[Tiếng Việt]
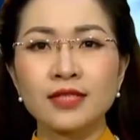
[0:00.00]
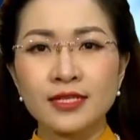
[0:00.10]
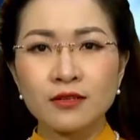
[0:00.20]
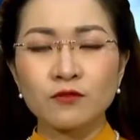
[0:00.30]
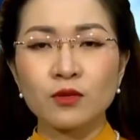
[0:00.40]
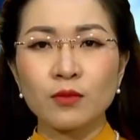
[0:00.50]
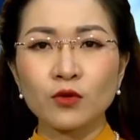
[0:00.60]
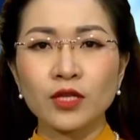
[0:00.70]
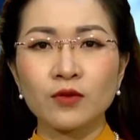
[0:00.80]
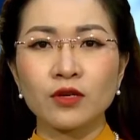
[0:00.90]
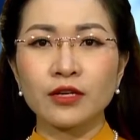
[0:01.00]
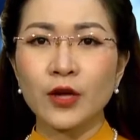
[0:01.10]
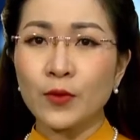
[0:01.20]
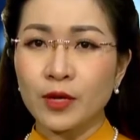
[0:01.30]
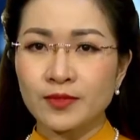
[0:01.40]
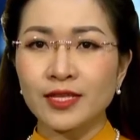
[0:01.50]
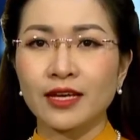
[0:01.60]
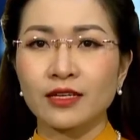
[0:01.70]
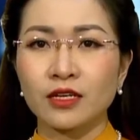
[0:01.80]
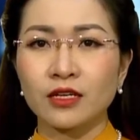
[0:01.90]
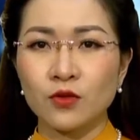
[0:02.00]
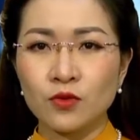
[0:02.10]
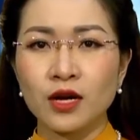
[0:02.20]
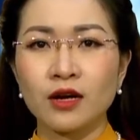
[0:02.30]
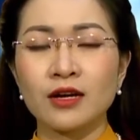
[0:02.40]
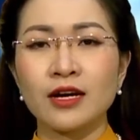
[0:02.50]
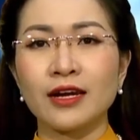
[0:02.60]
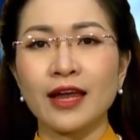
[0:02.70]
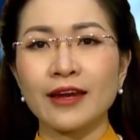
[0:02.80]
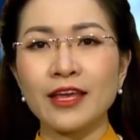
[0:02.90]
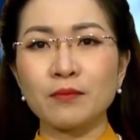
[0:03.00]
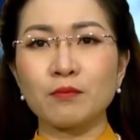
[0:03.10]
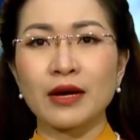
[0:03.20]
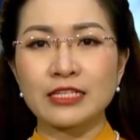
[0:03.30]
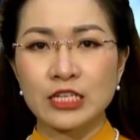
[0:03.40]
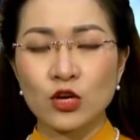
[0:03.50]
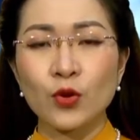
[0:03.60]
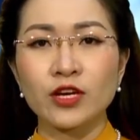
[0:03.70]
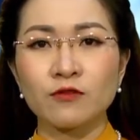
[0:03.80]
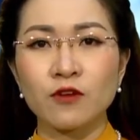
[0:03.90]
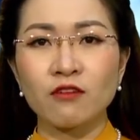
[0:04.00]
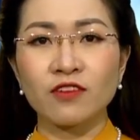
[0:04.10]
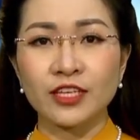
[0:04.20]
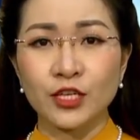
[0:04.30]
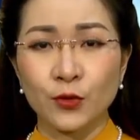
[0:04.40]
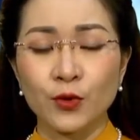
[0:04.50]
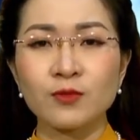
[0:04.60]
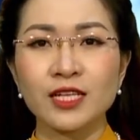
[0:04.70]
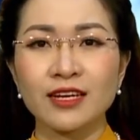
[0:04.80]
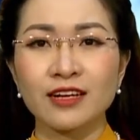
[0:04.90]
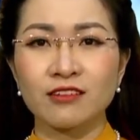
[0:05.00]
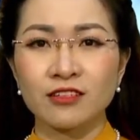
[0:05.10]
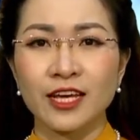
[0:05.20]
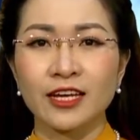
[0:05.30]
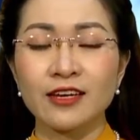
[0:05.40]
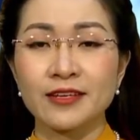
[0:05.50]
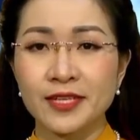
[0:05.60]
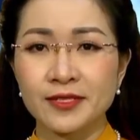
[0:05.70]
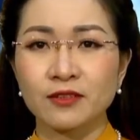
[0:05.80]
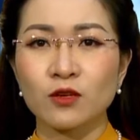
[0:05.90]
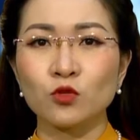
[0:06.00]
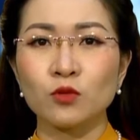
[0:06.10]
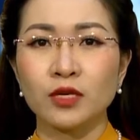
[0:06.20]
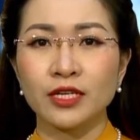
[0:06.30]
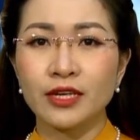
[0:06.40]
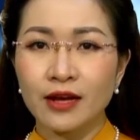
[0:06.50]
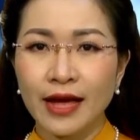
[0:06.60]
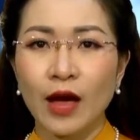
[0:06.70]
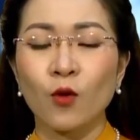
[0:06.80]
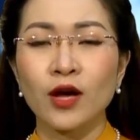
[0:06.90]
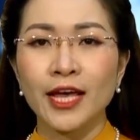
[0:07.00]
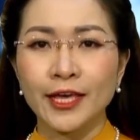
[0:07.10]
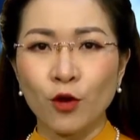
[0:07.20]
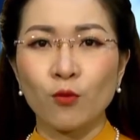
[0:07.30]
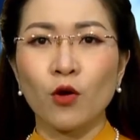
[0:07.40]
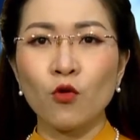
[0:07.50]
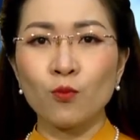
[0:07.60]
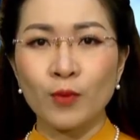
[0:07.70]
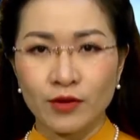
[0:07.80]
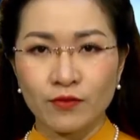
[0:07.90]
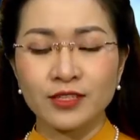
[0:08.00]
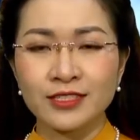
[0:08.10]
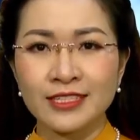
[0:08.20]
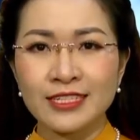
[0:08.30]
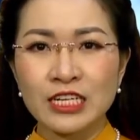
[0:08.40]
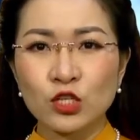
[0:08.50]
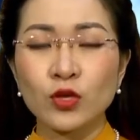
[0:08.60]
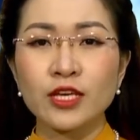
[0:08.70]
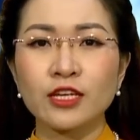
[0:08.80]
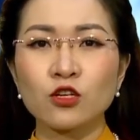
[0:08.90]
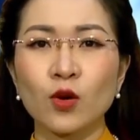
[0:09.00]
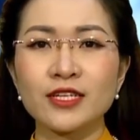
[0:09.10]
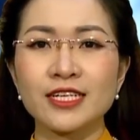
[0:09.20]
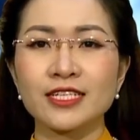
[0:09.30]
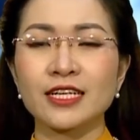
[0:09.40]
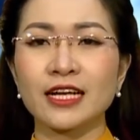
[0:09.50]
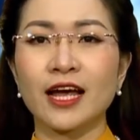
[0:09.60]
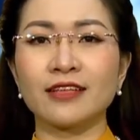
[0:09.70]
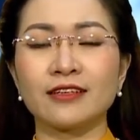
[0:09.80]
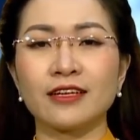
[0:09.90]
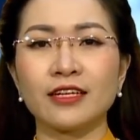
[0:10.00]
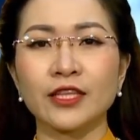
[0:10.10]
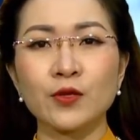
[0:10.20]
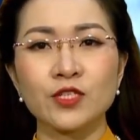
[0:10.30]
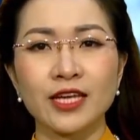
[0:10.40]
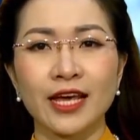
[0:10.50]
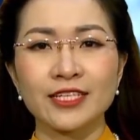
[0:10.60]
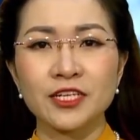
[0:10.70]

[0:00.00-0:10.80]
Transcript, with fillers: Xây dựng vườn mẫu theo hướng nông nghiệp sạch, hữu cơ là đích mà chính quyền địa phương và nhiều nông dân đang hướng đến để xây dựng nông thôn mới nâng cao, kiểu mẫu, bền vững. Tuy nhiên, quá trình triển khai thực hiện tiêu chí này